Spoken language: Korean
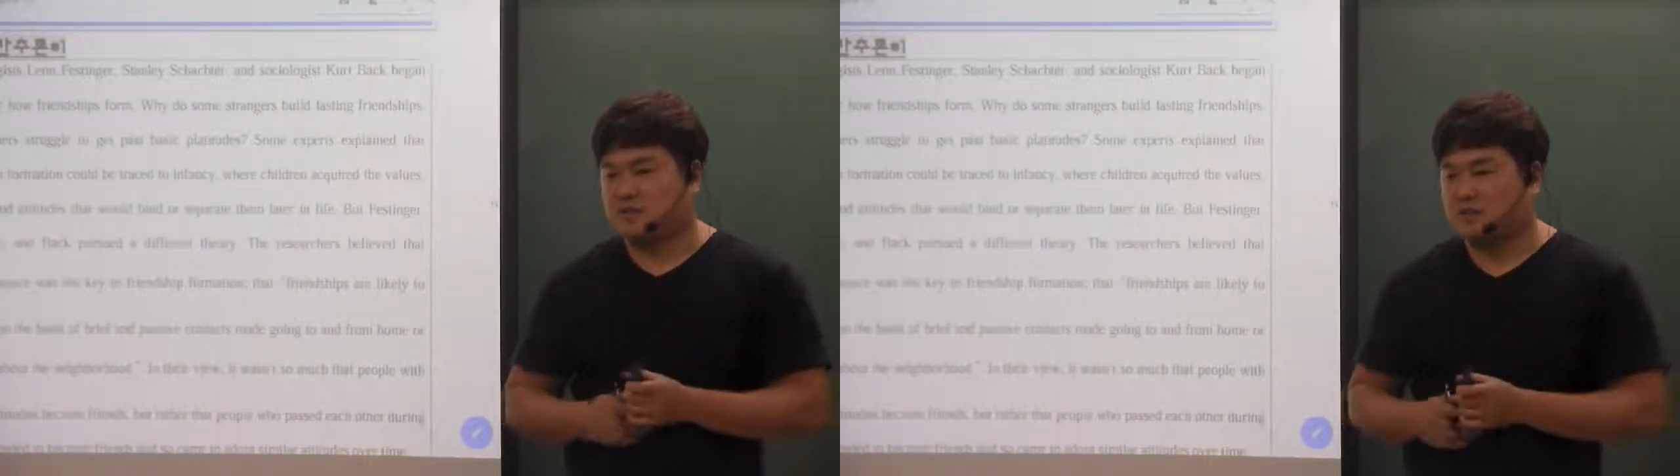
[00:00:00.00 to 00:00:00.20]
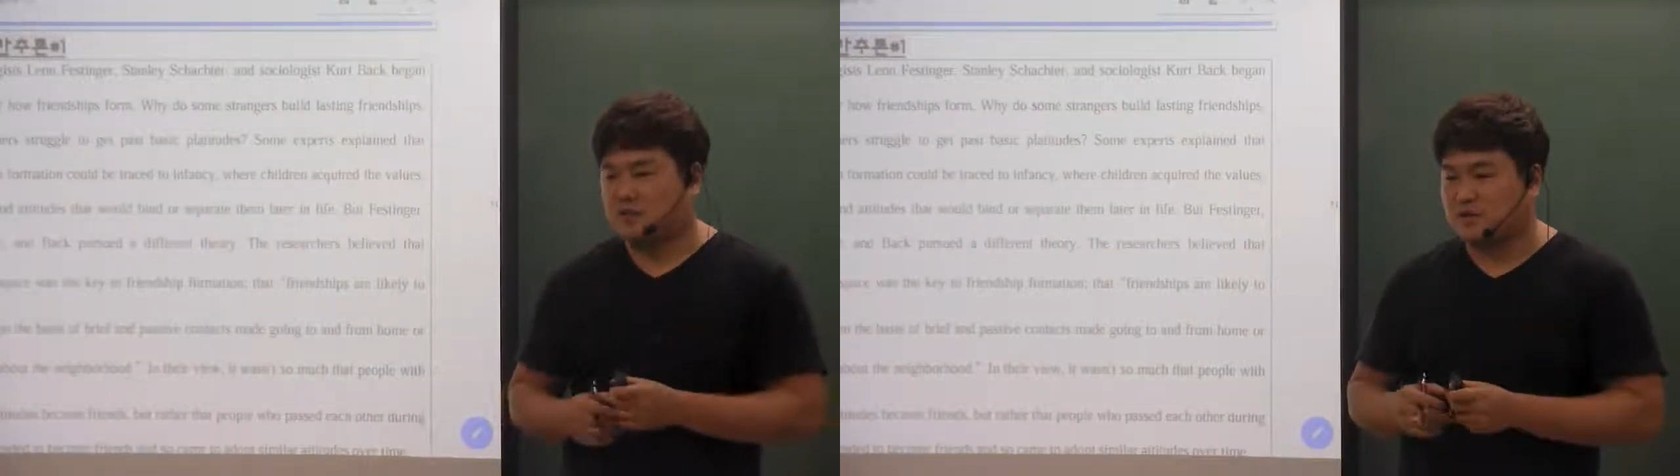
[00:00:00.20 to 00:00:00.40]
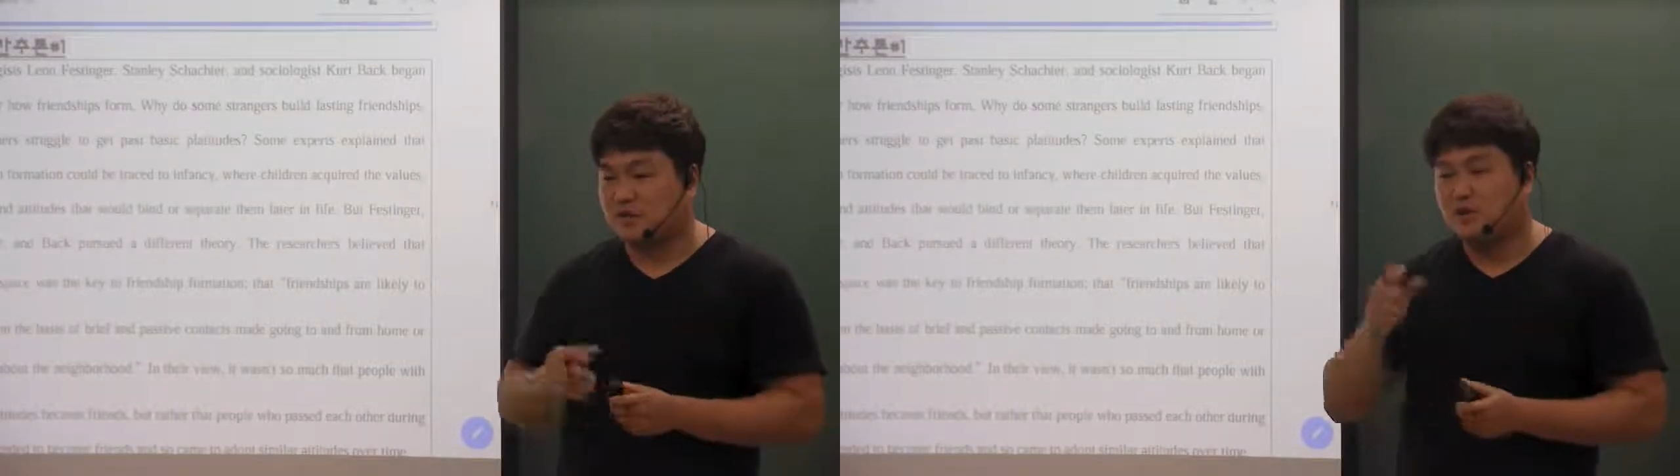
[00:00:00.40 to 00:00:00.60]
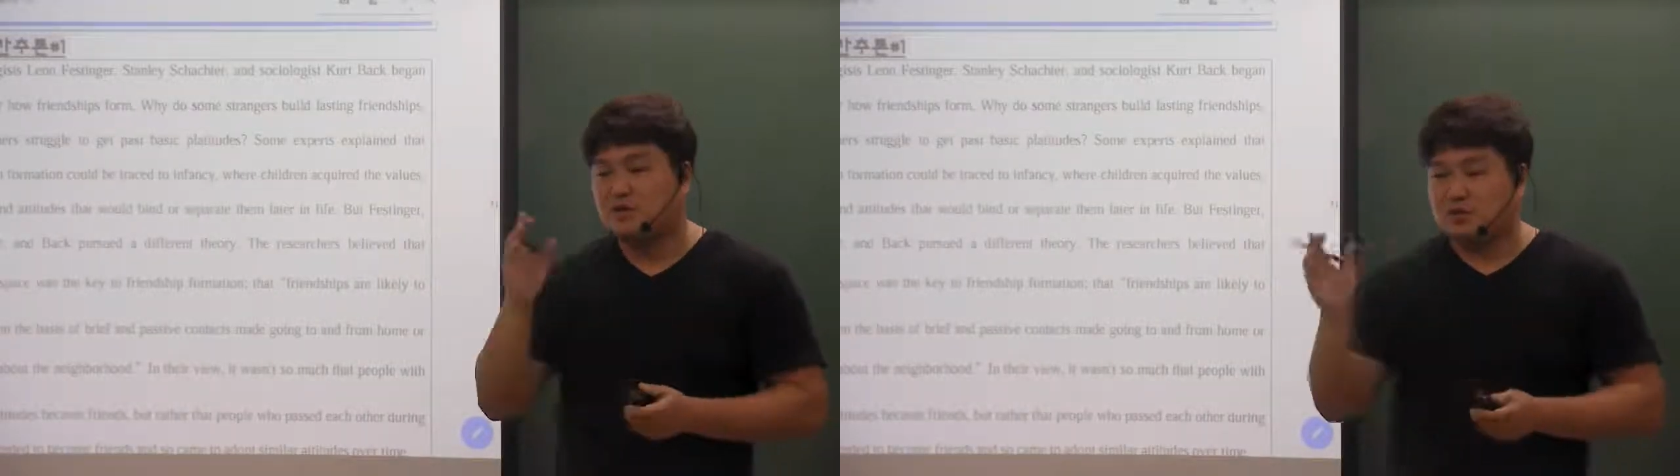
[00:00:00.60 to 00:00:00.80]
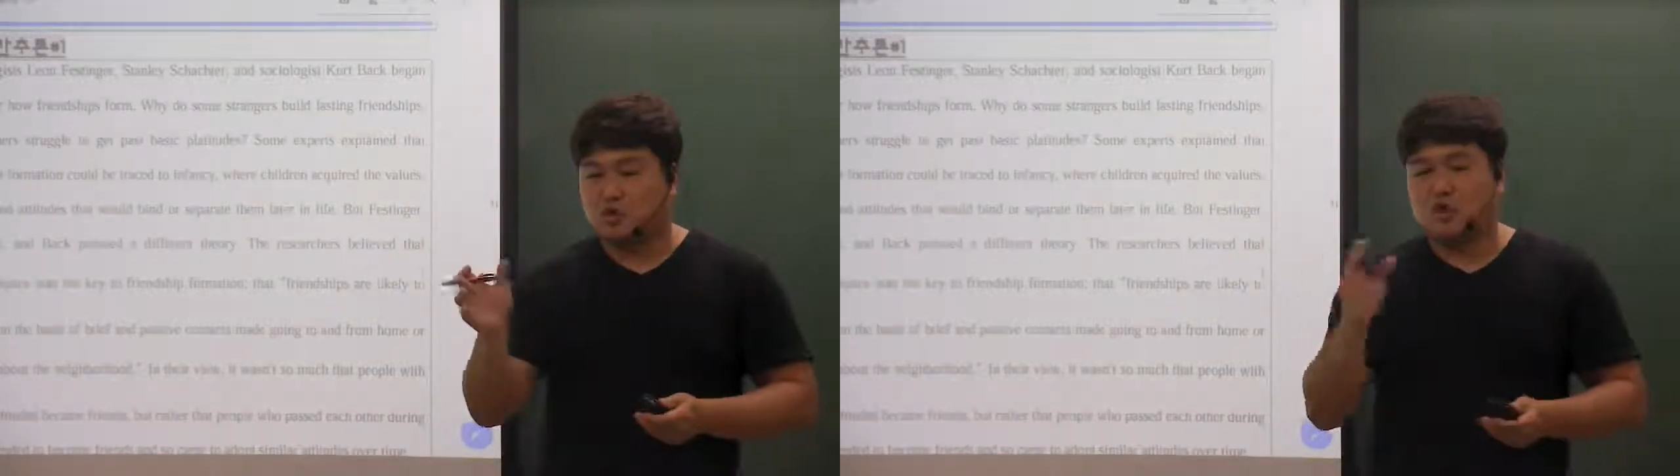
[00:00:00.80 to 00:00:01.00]
그래서
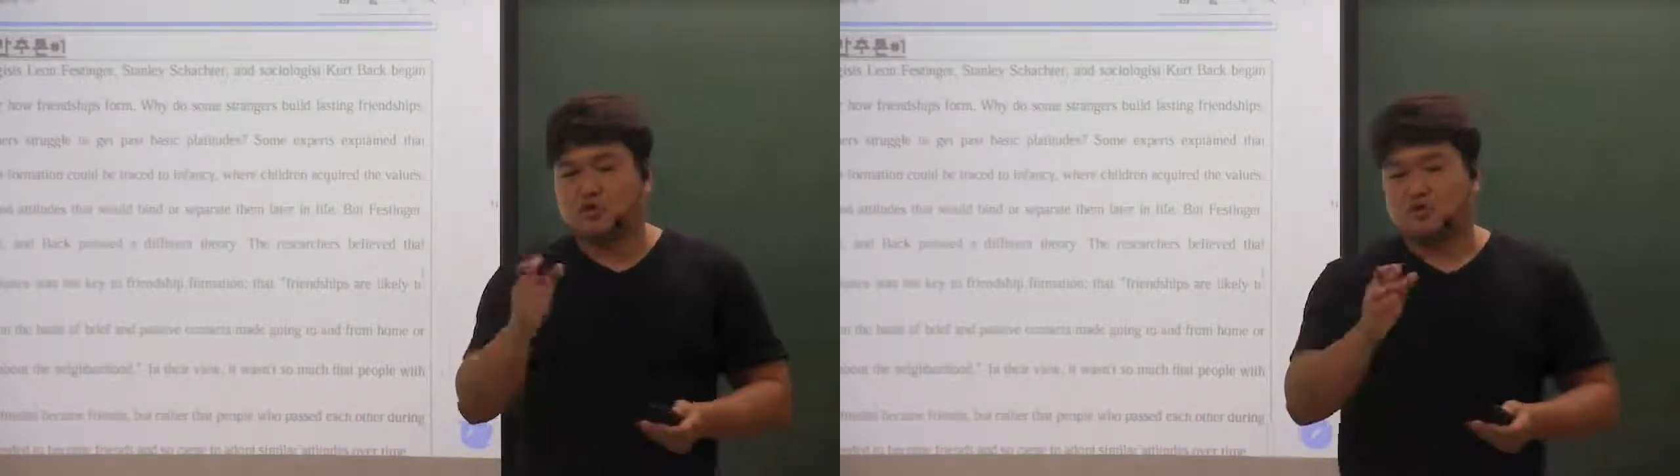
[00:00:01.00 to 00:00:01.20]
초등학교,